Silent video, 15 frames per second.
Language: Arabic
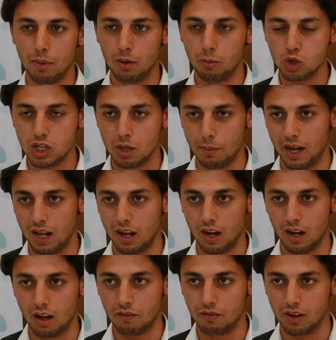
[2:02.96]
بالمجتمع
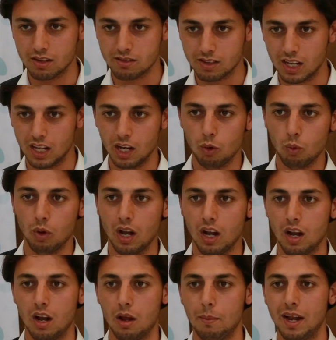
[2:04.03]
الفلسطيني
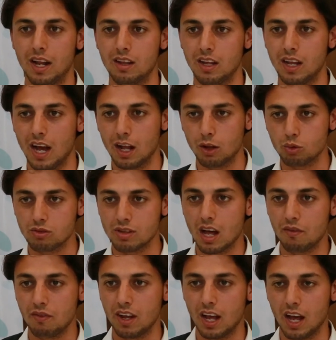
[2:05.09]
والبلديات
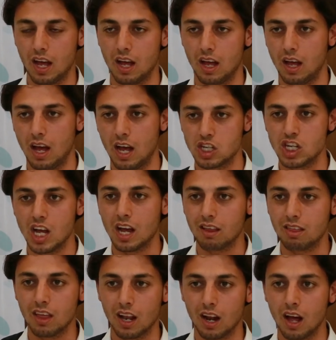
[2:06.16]
وصار في آه، اشياء
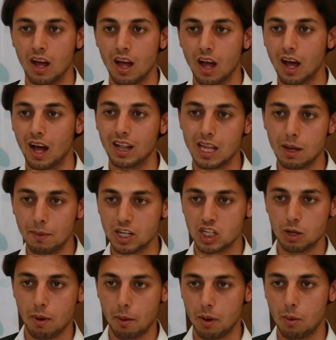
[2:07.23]
كثيره قدمها
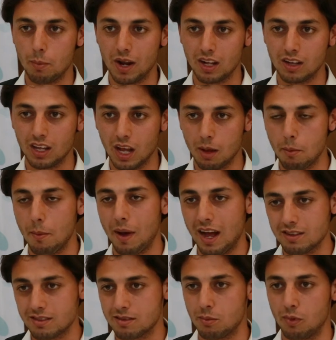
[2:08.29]
الشباب للبلديه مما
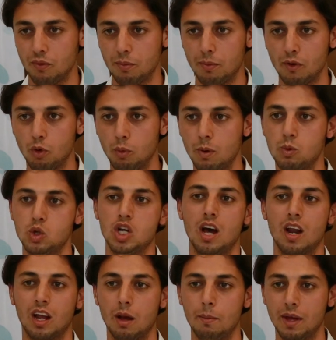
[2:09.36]
عزز مفهوم
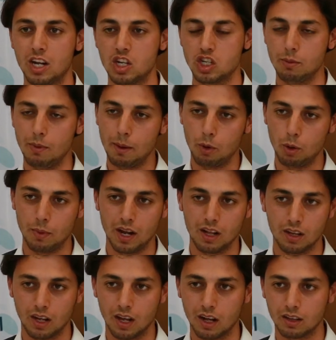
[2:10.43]
المشاركه بين الشباب
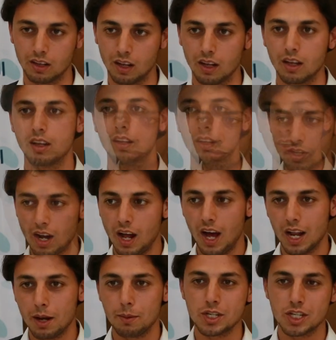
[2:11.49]
والبلديات.
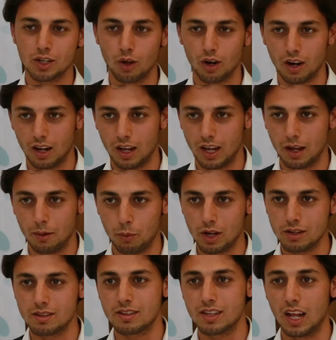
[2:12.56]
بصراحة أنا بشكر آه،
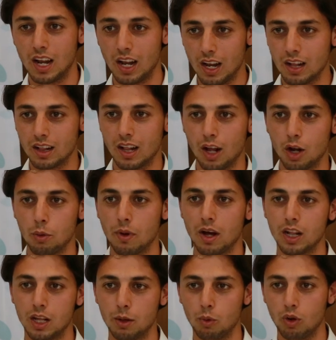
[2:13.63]
مؤسسة أنا لأنهم
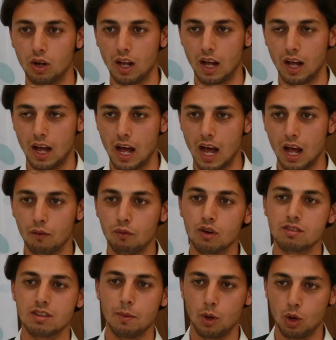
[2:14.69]
قدموا لنا هاي
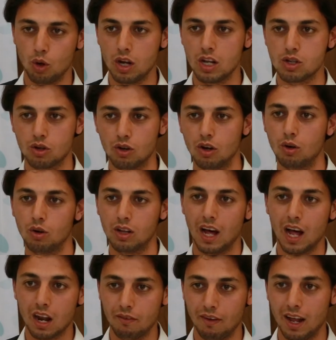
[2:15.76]
الفرصة بأنه نيجي هون
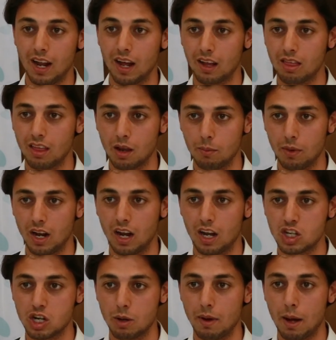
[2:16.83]
ونتعرف على كثير من
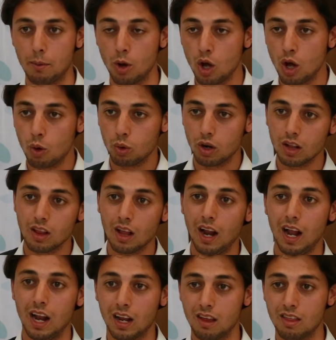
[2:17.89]
الشباب ونطلع
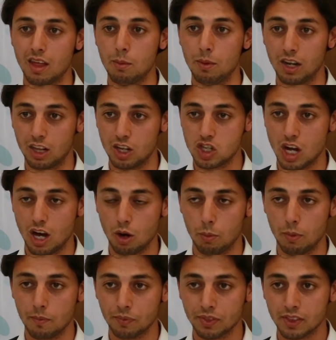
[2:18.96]
على كثير من التجارب